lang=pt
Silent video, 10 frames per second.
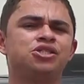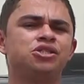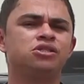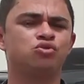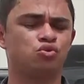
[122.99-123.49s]

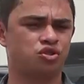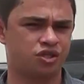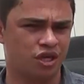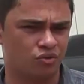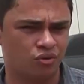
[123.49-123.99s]
de
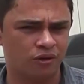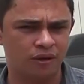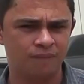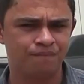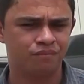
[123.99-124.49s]
sossego.
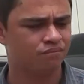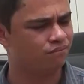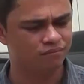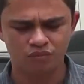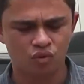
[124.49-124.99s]

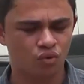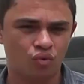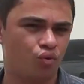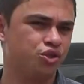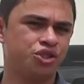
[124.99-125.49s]

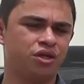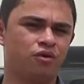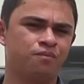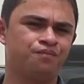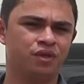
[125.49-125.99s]
Hoje
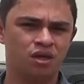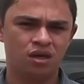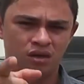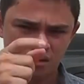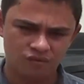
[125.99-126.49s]
não.
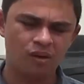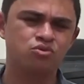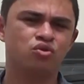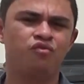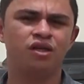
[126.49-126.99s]

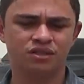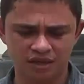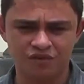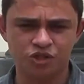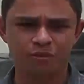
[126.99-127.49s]
Vamos ouvir
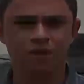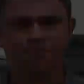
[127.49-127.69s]
essa vítima.